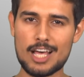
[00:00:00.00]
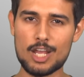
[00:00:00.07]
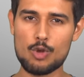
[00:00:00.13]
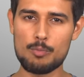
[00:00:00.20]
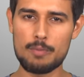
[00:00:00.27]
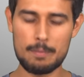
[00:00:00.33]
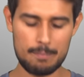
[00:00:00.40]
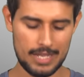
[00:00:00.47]

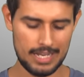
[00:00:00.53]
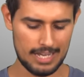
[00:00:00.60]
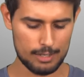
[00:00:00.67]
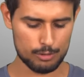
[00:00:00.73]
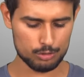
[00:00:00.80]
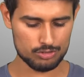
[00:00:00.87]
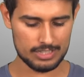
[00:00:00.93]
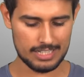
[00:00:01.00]
सालों में
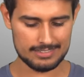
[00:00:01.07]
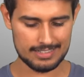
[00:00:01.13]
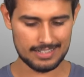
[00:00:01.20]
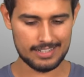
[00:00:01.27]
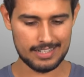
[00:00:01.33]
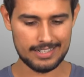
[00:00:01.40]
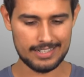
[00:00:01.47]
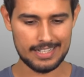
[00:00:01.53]
बेलारूस एज ए
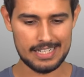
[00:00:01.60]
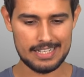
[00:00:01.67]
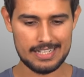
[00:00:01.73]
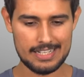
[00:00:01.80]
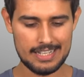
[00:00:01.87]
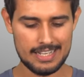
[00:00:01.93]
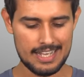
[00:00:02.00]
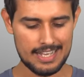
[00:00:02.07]
कंट्री
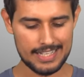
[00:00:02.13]
की